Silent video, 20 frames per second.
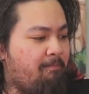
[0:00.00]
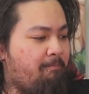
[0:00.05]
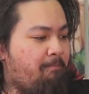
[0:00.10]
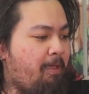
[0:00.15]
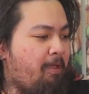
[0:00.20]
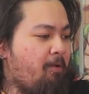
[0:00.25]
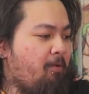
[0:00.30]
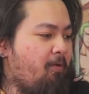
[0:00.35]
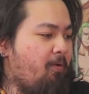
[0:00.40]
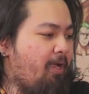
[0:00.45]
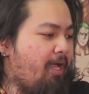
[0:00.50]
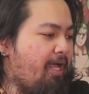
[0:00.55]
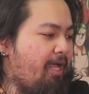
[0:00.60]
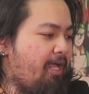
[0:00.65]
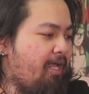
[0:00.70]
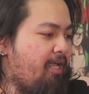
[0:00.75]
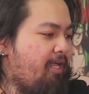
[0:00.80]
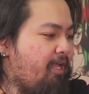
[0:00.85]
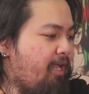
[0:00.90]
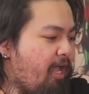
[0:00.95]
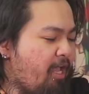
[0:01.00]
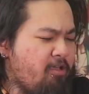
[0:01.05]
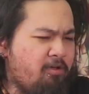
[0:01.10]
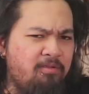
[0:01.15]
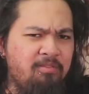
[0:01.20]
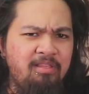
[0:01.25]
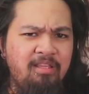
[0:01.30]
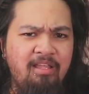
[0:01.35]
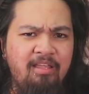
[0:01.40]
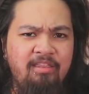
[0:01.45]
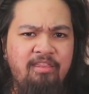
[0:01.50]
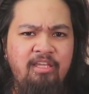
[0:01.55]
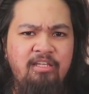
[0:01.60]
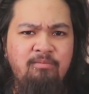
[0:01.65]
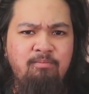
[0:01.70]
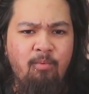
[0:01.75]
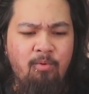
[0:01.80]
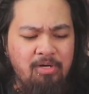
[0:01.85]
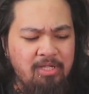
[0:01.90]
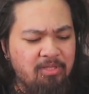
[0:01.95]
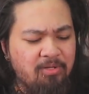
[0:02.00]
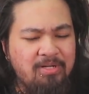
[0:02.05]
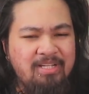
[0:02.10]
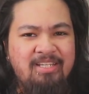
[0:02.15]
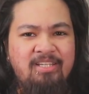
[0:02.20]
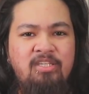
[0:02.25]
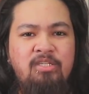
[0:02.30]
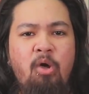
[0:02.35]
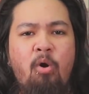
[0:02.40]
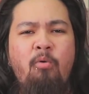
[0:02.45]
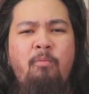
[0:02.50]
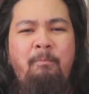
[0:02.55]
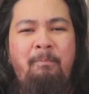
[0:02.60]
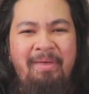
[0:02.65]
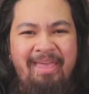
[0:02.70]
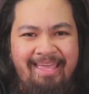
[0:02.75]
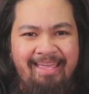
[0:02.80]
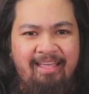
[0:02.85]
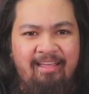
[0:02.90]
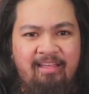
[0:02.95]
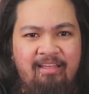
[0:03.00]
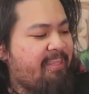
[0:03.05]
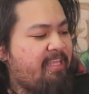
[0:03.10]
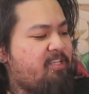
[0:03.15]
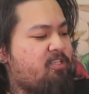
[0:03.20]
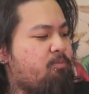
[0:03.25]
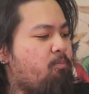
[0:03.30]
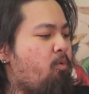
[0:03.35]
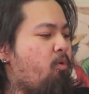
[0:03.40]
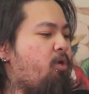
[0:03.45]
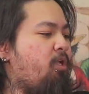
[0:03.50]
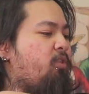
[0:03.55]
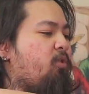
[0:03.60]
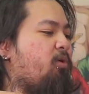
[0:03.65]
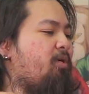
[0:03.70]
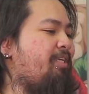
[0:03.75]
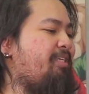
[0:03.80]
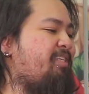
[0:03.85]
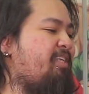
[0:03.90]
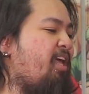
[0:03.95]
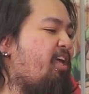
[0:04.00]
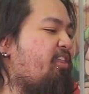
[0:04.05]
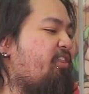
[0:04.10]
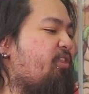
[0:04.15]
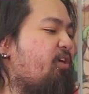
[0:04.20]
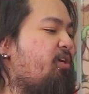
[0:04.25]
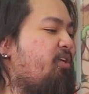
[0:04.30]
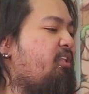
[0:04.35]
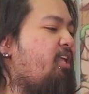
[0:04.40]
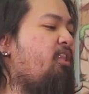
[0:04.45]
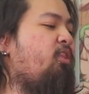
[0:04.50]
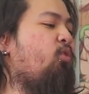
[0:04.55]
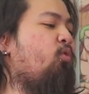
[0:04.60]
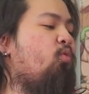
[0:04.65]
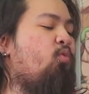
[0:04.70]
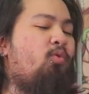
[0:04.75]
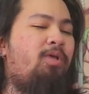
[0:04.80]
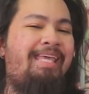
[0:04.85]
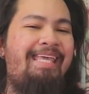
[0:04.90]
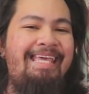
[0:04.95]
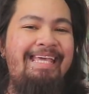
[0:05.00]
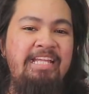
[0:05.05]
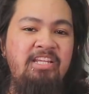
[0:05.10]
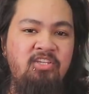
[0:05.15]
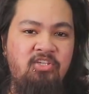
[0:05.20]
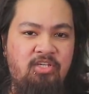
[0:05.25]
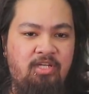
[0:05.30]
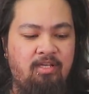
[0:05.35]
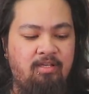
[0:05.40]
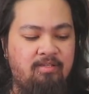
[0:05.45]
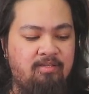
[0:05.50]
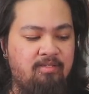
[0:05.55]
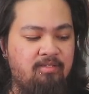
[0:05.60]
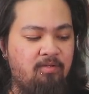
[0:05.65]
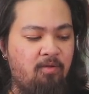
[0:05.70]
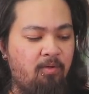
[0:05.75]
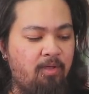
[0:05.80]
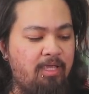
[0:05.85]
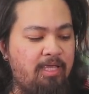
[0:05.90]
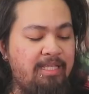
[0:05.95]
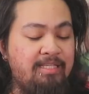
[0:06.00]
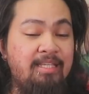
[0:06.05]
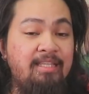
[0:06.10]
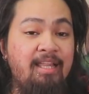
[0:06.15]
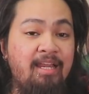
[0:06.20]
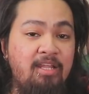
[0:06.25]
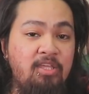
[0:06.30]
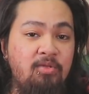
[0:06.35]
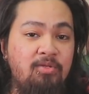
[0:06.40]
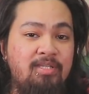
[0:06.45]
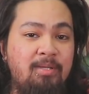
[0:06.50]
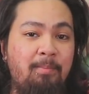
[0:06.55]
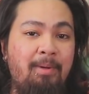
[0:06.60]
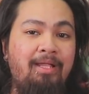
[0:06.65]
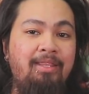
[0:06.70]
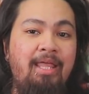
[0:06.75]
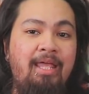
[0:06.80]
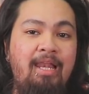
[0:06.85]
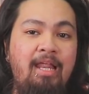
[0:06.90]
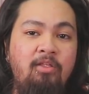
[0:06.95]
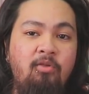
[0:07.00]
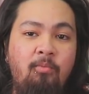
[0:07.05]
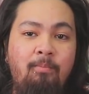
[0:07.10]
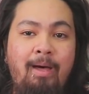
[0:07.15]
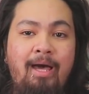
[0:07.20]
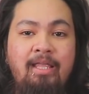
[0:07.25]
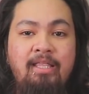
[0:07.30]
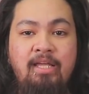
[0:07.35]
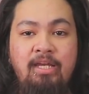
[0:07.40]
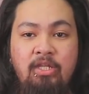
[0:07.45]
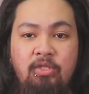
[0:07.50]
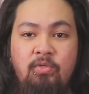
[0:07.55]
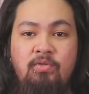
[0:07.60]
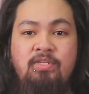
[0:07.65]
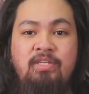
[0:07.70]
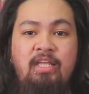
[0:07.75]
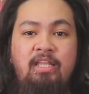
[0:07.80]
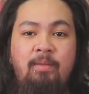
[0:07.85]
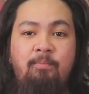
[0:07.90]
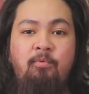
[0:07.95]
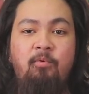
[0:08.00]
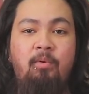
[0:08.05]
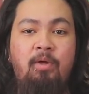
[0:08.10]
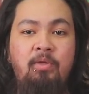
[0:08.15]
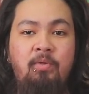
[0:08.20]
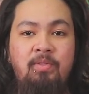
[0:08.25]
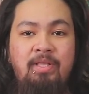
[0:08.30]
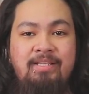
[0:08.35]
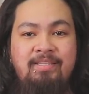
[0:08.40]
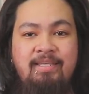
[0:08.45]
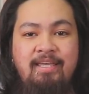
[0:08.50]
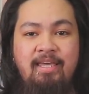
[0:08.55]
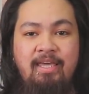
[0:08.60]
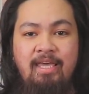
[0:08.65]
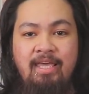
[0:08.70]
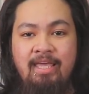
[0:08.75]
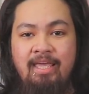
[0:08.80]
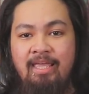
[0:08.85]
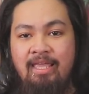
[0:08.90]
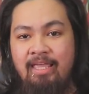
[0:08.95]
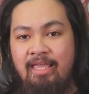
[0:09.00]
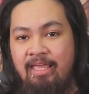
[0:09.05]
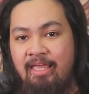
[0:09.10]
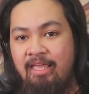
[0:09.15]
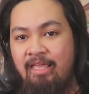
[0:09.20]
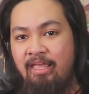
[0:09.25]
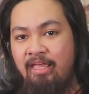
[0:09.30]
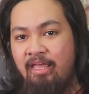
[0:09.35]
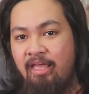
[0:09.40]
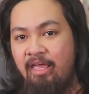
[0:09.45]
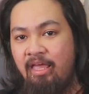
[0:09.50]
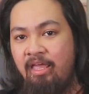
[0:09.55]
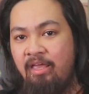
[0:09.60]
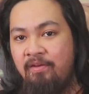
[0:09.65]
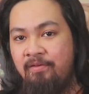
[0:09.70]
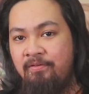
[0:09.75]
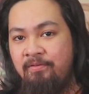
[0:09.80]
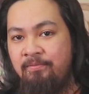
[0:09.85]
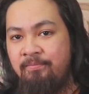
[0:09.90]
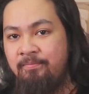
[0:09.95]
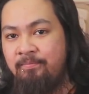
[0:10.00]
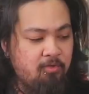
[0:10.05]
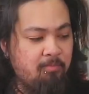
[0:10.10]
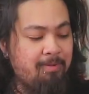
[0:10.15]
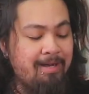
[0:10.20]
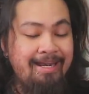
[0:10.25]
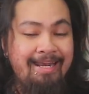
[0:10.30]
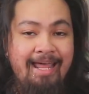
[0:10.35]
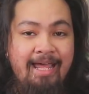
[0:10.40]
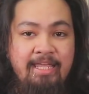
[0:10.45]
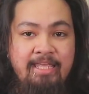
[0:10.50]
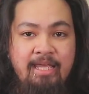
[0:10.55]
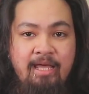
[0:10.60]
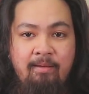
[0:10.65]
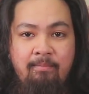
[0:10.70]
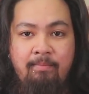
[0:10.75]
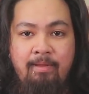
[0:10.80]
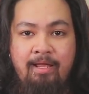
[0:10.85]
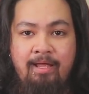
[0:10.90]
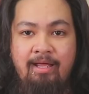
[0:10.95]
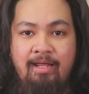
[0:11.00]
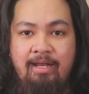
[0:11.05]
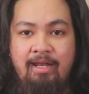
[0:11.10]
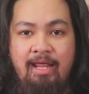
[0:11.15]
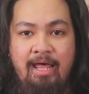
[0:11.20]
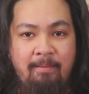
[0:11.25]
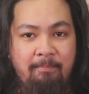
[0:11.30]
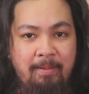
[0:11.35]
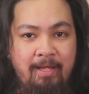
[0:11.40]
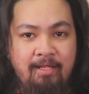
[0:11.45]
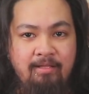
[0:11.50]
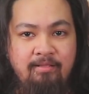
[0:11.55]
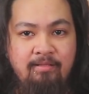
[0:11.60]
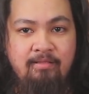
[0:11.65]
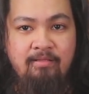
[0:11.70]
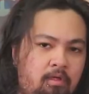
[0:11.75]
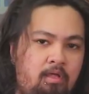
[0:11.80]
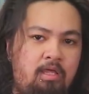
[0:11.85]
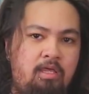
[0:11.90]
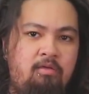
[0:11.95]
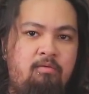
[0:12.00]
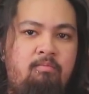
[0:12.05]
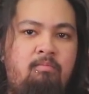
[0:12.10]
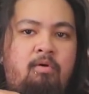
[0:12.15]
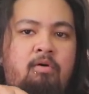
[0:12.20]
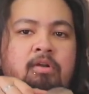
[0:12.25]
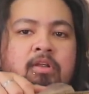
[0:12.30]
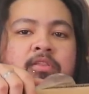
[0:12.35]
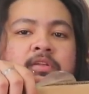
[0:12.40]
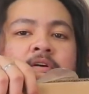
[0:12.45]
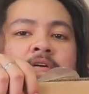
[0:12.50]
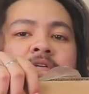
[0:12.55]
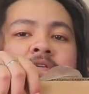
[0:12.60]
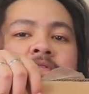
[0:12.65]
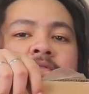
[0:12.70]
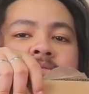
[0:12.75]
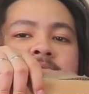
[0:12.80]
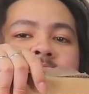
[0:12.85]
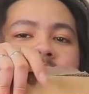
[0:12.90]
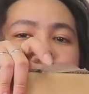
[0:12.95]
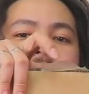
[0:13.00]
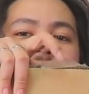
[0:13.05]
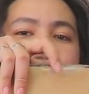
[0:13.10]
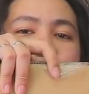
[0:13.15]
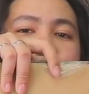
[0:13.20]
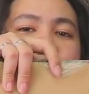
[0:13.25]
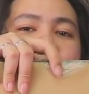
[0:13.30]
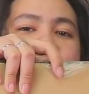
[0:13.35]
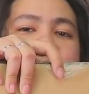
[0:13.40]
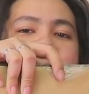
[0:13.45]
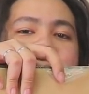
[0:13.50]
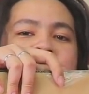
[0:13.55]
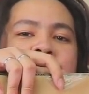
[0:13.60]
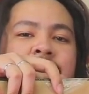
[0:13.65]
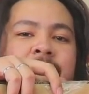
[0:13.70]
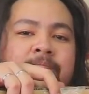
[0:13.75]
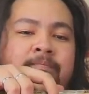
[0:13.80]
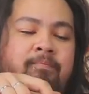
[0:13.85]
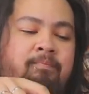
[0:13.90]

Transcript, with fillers: Pero uh, ayun, this monitor is so big. This monitor is 32 inches. Okay? Isa na rin yun sa mga dahilan kung bakit ganito yung setup ko ngayon kasi ayun no, sobrang laki niya. Malapad. Eh, yung monitor. Ayan.